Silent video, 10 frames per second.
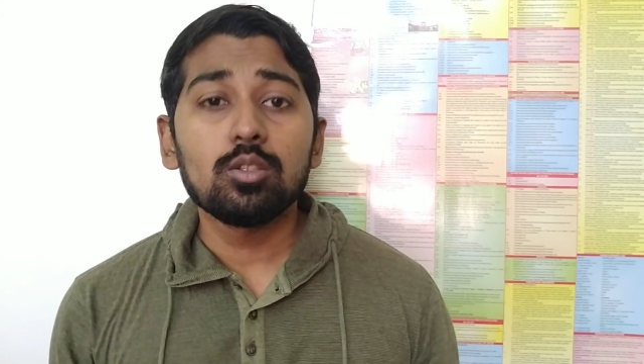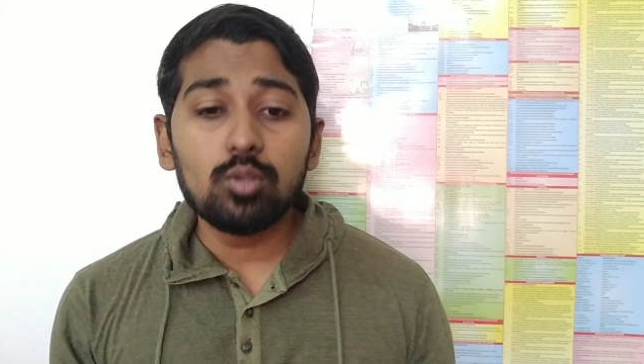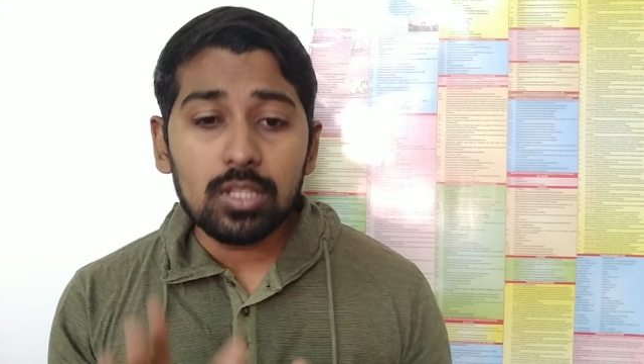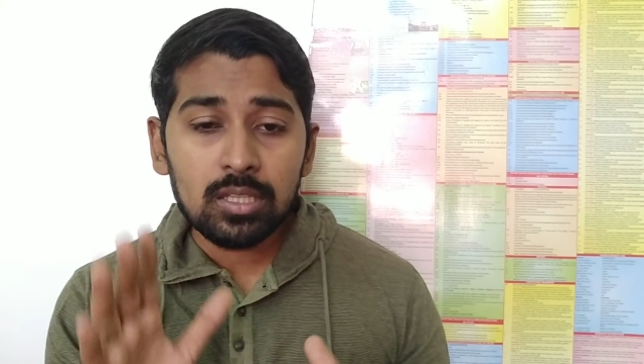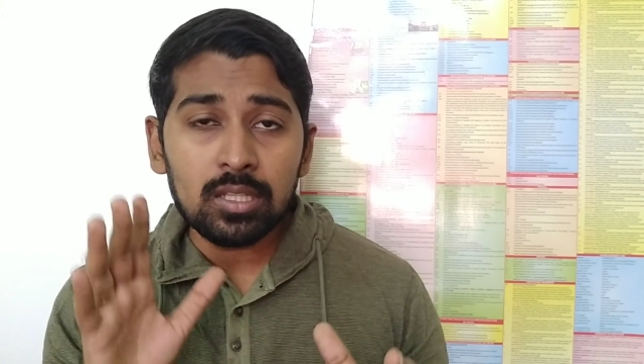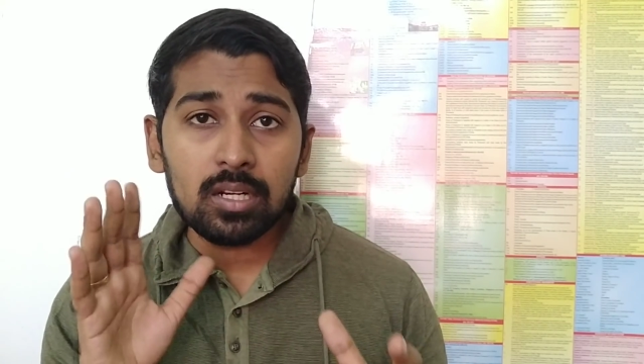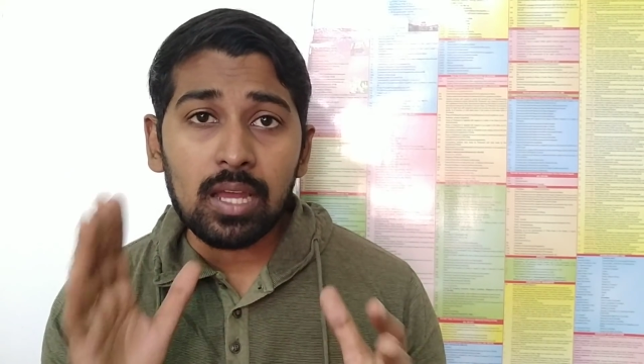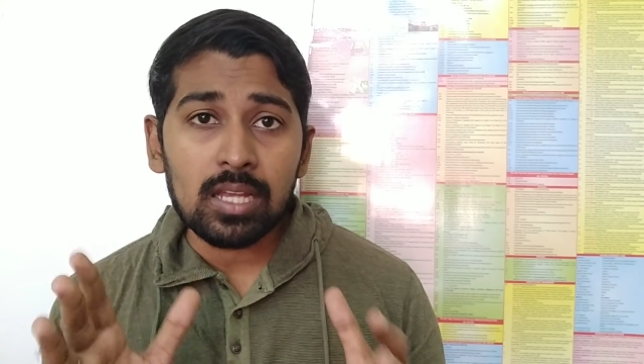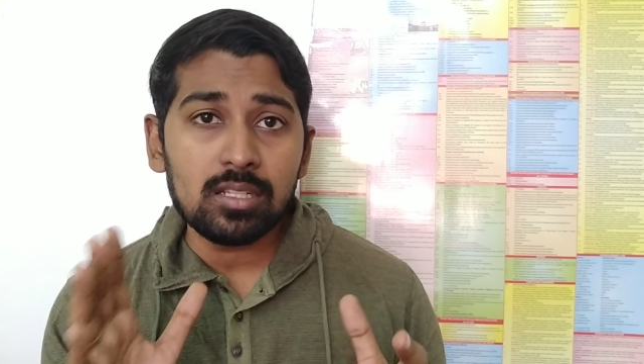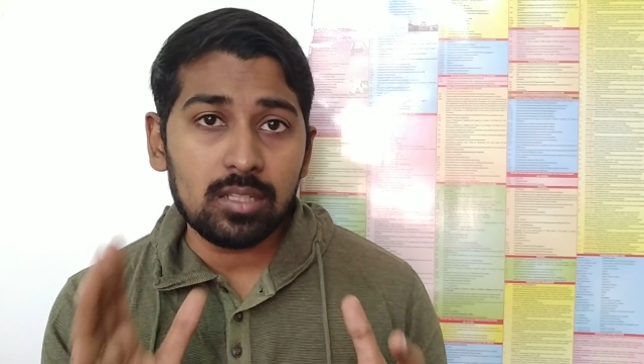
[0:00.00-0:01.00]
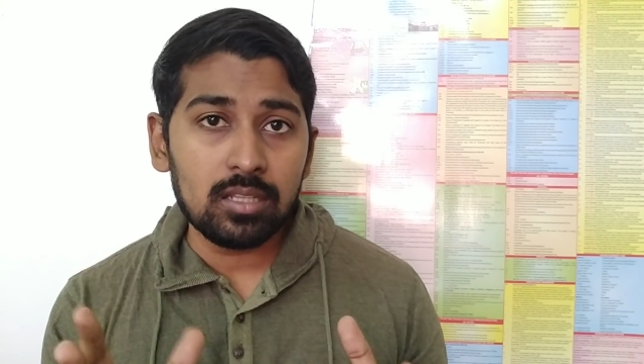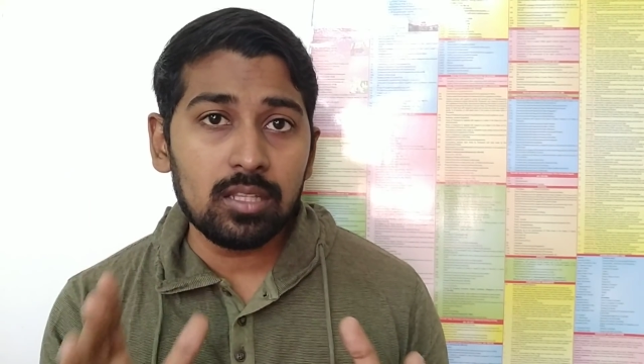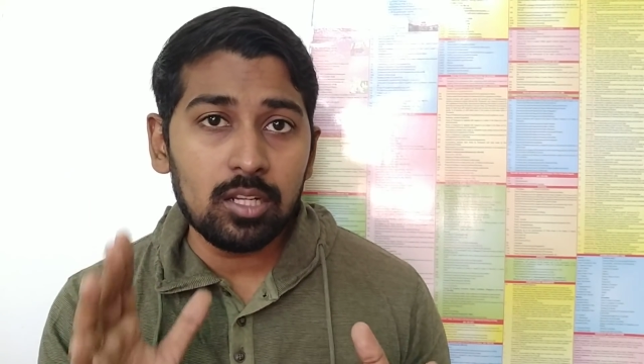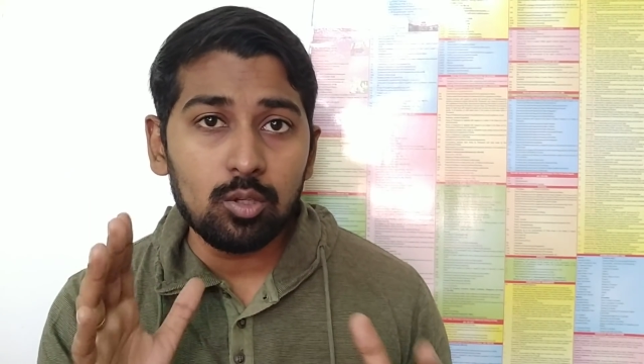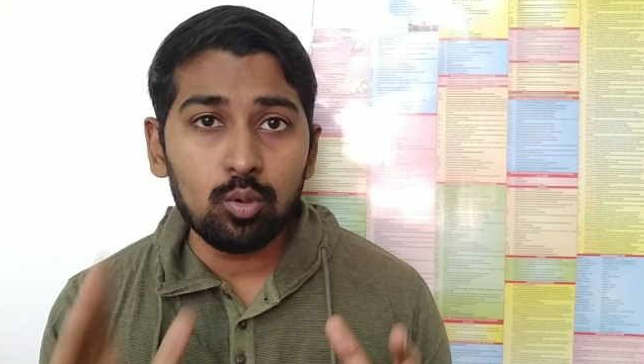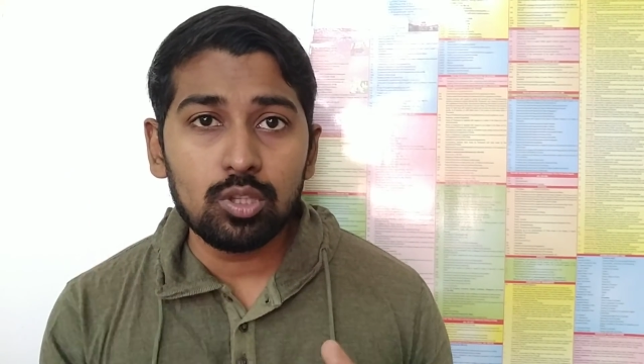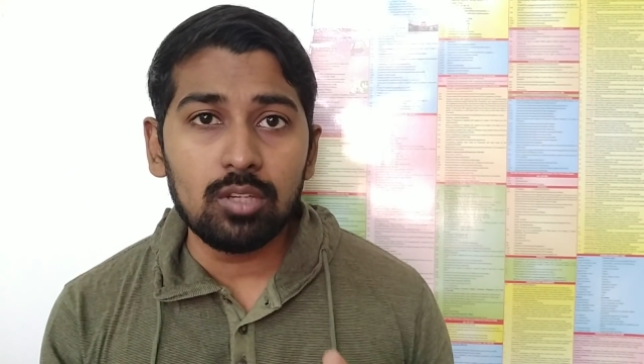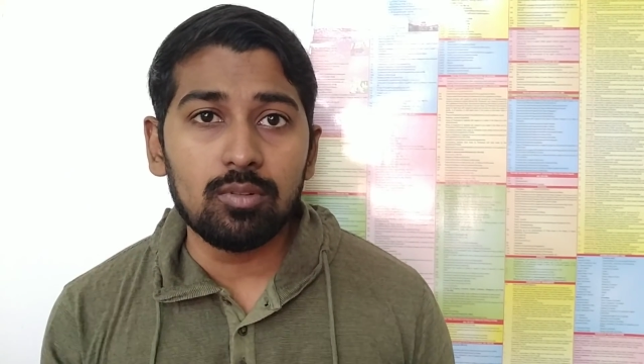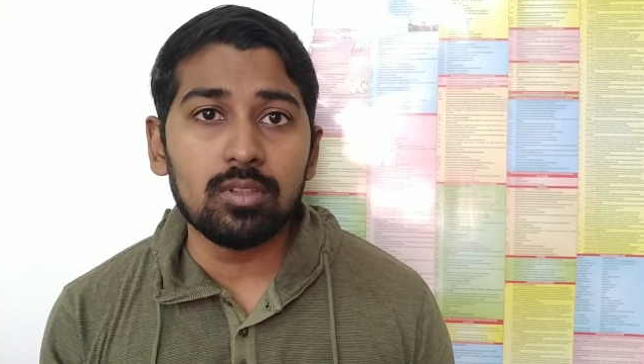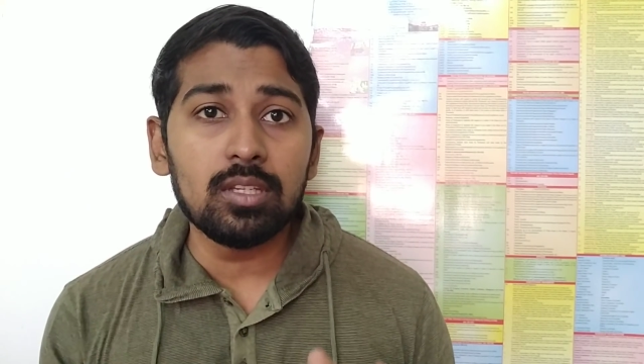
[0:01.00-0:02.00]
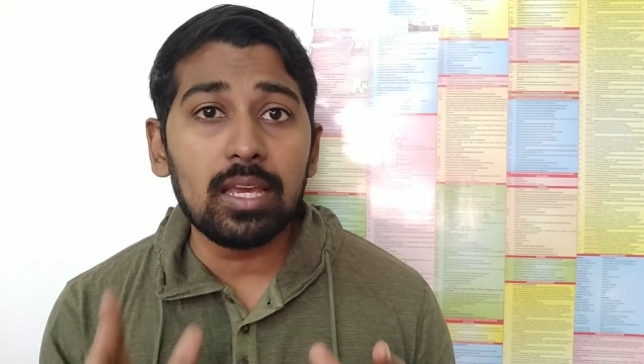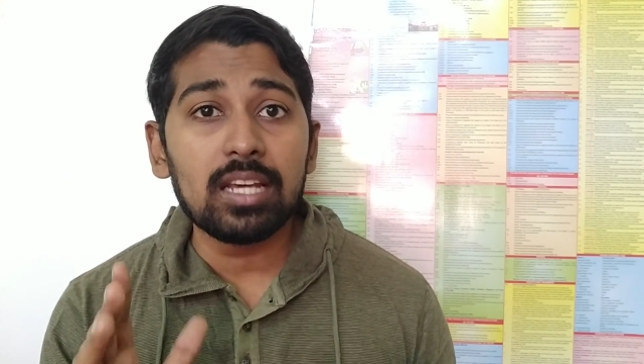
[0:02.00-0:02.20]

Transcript: ஸோ இந்த ராஜதந்திர யுக்தி வந்து